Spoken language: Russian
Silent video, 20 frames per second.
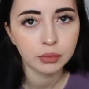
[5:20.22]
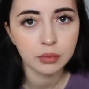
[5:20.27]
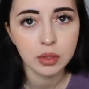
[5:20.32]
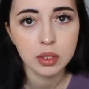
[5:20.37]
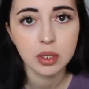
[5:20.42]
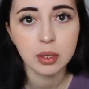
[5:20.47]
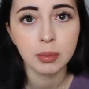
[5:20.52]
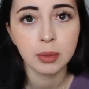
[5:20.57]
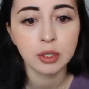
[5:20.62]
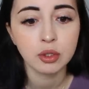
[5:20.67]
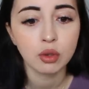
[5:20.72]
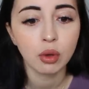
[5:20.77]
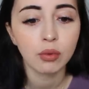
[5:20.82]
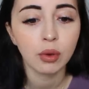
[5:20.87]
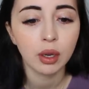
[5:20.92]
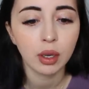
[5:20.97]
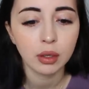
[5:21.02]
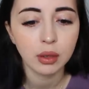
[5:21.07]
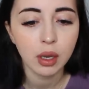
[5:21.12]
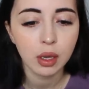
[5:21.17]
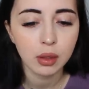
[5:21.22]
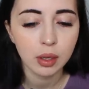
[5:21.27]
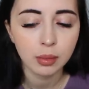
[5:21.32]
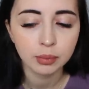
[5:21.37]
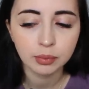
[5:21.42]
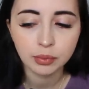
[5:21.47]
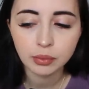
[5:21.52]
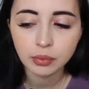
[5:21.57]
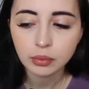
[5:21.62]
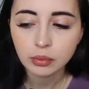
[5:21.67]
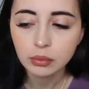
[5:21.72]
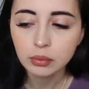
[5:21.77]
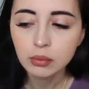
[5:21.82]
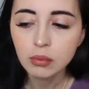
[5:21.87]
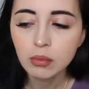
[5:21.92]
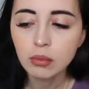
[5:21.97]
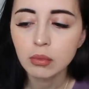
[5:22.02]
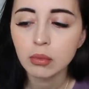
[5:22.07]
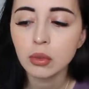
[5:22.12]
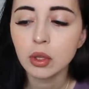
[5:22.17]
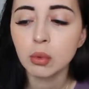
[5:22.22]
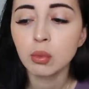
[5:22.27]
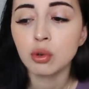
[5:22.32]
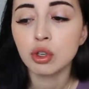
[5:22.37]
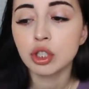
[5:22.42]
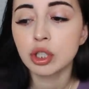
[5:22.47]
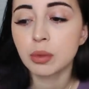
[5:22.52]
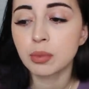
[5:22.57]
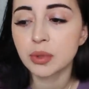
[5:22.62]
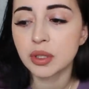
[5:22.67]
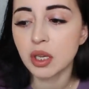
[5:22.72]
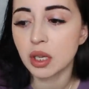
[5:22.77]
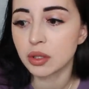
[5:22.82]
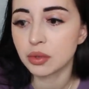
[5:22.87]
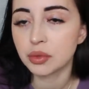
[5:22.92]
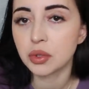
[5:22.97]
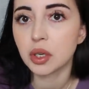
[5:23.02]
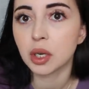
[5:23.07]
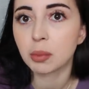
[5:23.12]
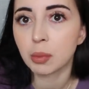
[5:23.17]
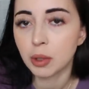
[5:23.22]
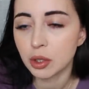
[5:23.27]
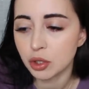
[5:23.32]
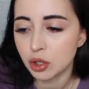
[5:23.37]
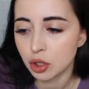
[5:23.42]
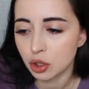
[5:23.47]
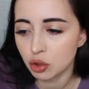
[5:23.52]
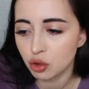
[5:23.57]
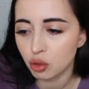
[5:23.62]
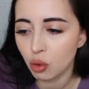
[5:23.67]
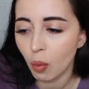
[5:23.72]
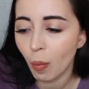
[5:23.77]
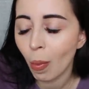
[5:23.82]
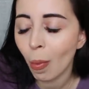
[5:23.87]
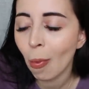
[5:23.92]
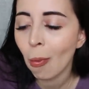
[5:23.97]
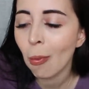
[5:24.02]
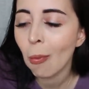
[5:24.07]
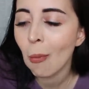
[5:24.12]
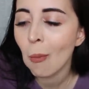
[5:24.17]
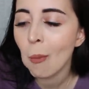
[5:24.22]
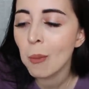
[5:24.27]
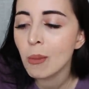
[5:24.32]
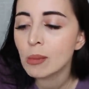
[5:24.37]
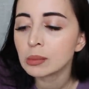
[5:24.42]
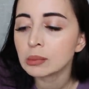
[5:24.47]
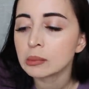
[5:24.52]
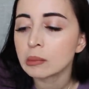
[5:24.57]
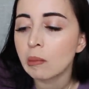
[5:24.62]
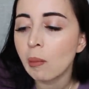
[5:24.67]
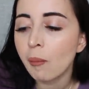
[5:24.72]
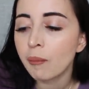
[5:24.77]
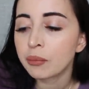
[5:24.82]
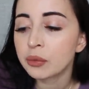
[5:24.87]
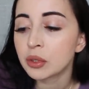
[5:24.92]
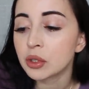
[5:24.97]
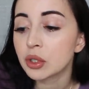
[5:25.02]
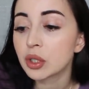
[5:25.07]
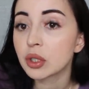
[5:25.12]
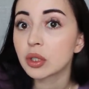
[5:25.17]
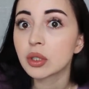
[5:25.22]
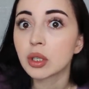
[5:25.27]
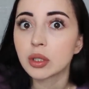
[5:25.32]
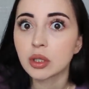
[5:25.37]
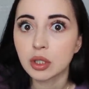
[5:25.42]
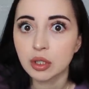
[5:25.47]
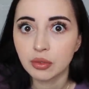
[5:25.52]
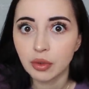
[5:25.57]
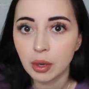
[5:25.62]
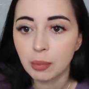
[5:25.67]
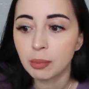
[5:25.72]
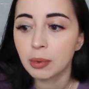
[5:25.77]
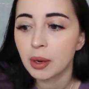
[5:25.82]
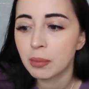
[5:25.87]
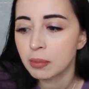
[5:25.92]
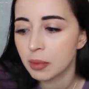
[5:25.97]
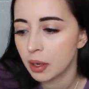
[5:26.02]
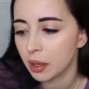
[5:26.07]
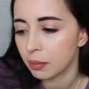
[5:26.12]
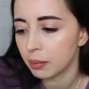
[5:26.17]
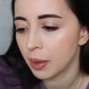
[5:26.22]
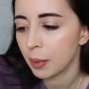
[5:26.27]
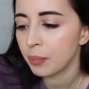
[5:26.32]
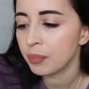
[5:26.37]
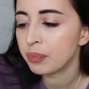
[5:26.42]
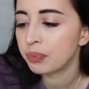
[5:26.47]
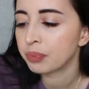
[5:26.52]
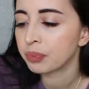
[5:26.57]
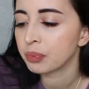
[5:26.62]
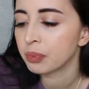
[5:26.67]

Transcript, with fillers: запасного канала ты можешь написать в техподдержку, рассказать ну, о своей проблеме.